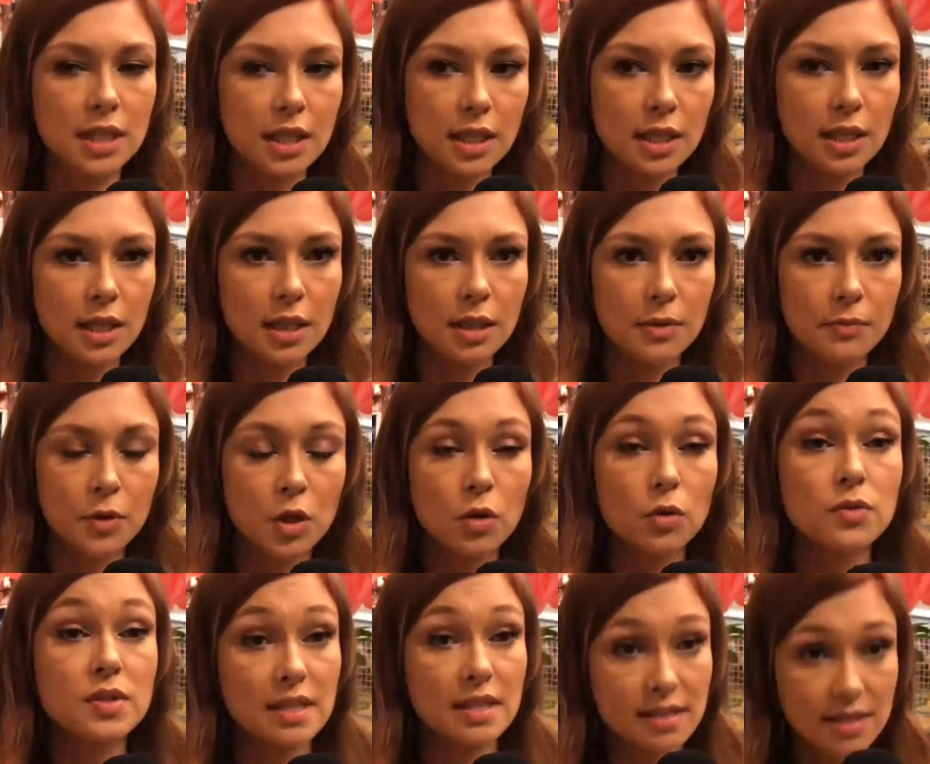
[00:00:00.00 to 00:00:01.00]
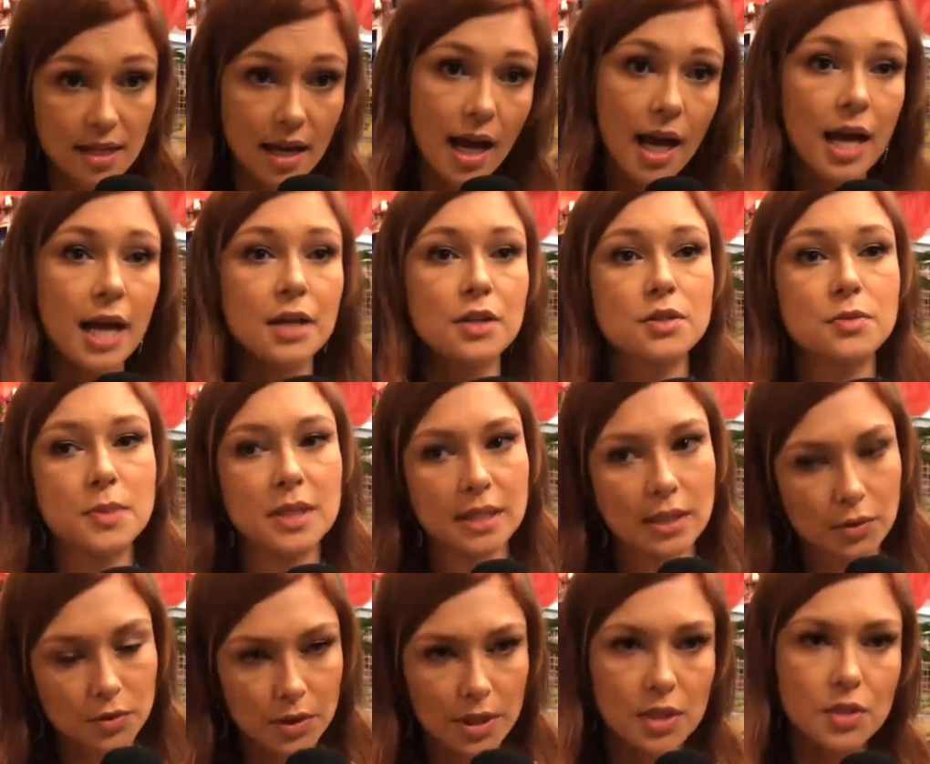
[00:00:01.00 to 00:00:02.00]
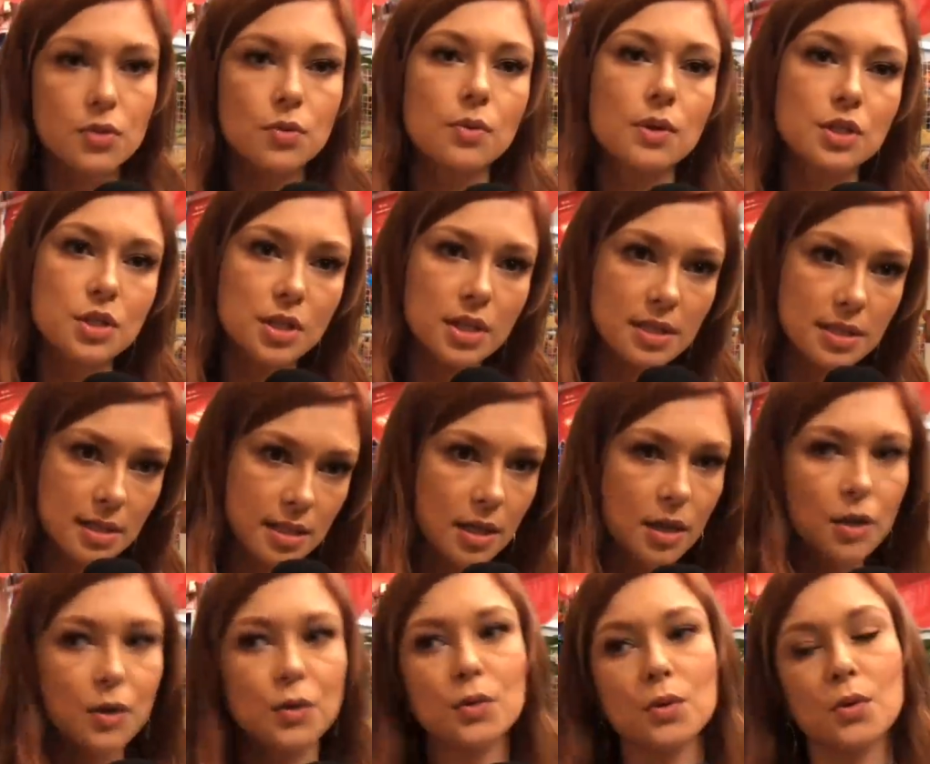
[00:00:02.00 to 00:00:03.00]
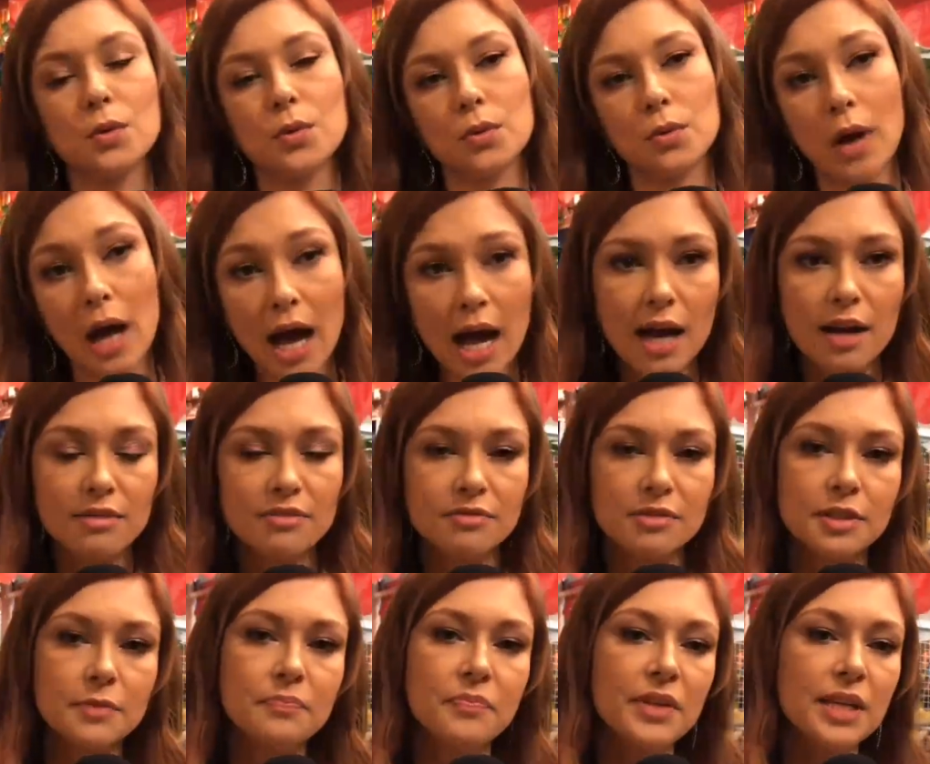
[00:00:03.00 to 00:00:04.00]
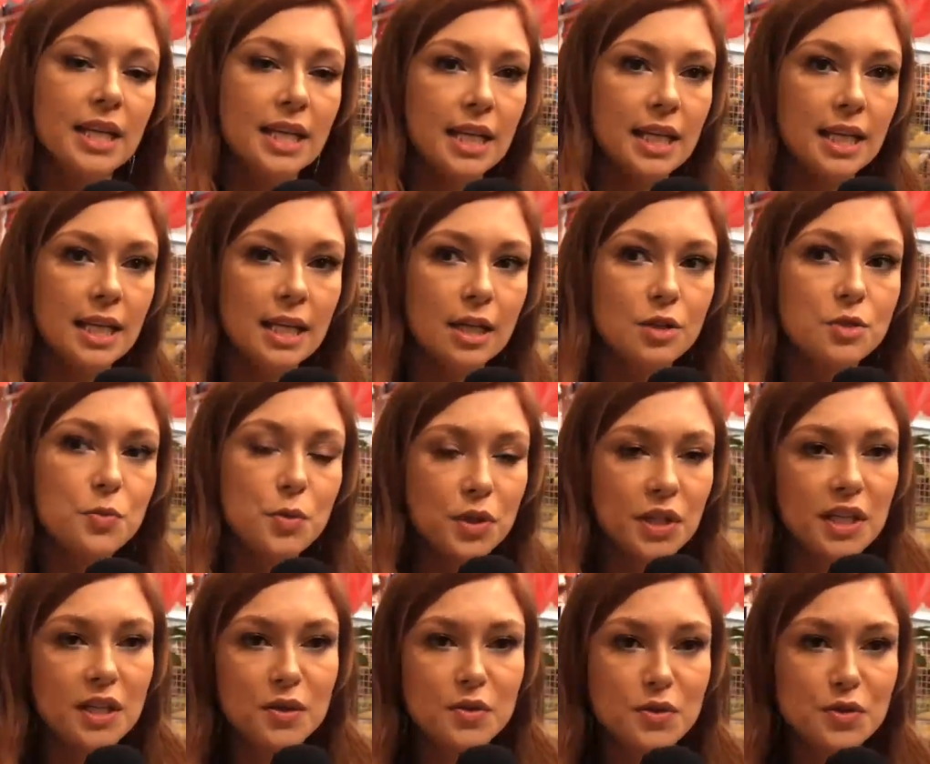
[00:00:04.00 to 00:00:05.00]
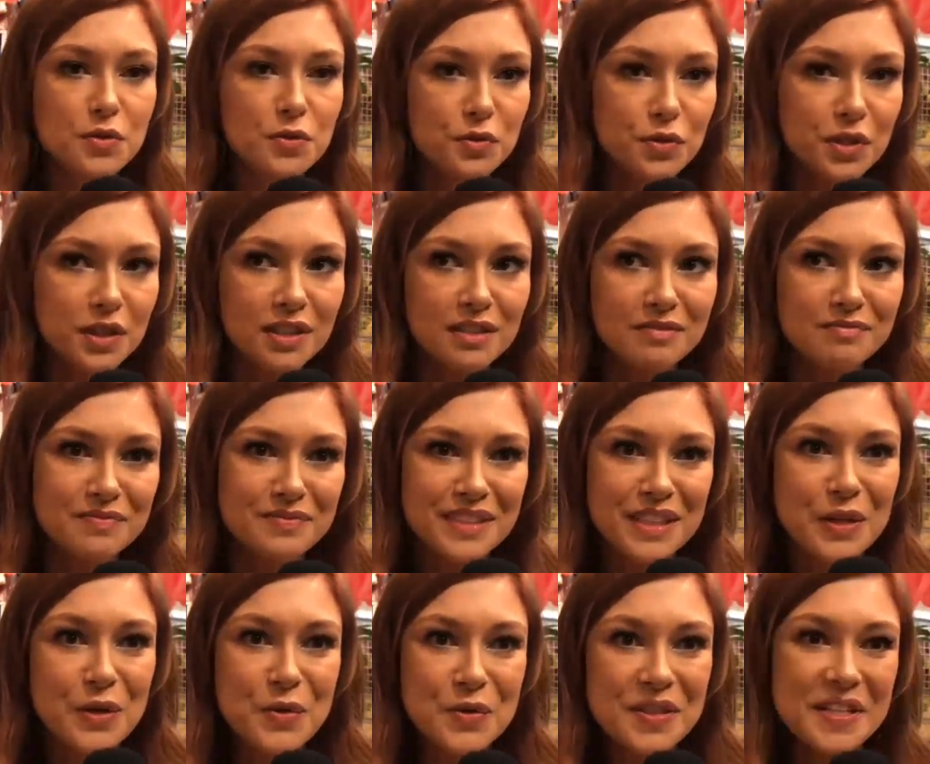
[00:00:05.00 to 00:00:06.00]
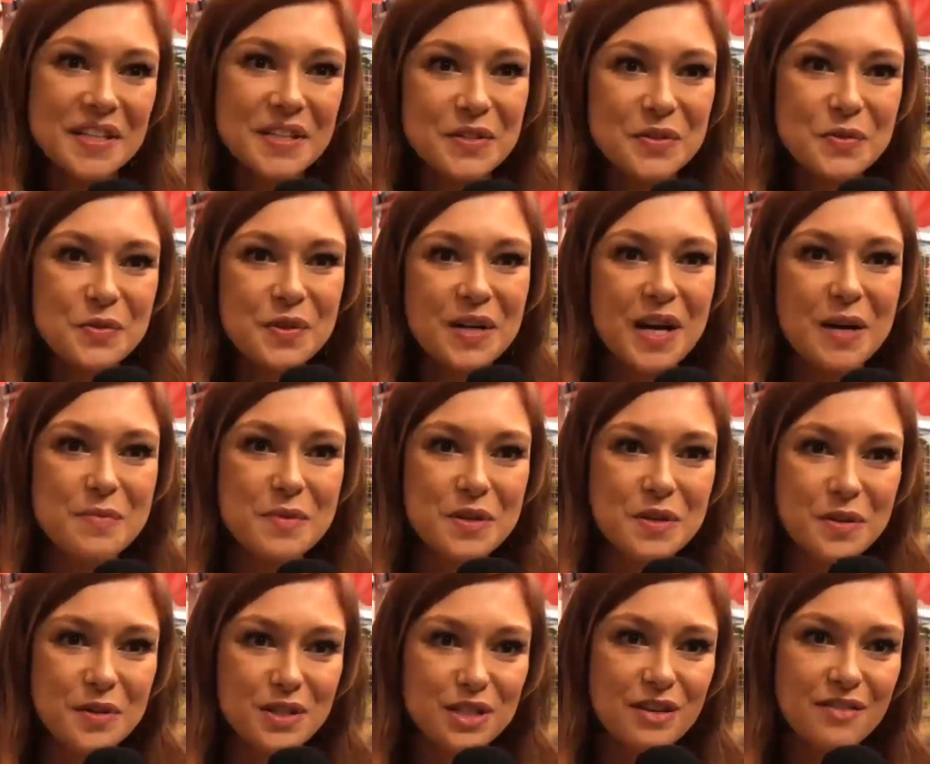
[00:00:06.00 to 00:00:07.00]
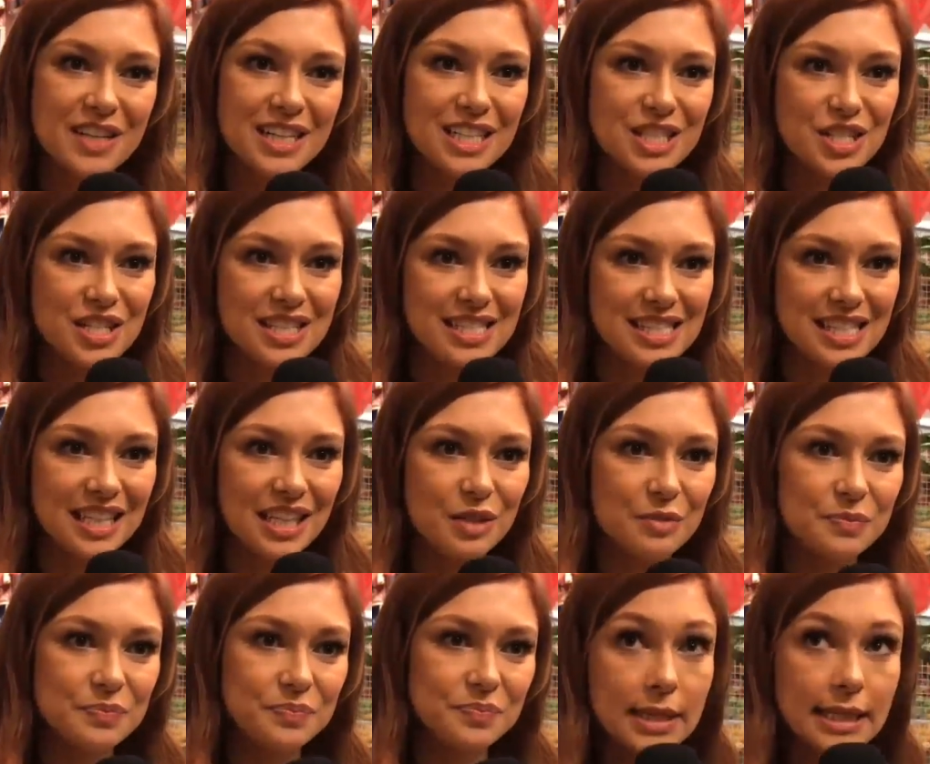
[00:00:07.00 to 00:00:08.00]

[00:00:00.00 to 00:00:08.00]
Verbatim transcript: e os ensaios, batendo texto com a direção, com o Rafa, e aos pouquinhos eu fui encontrando o caminho que eu achava que ela tinha que seguir.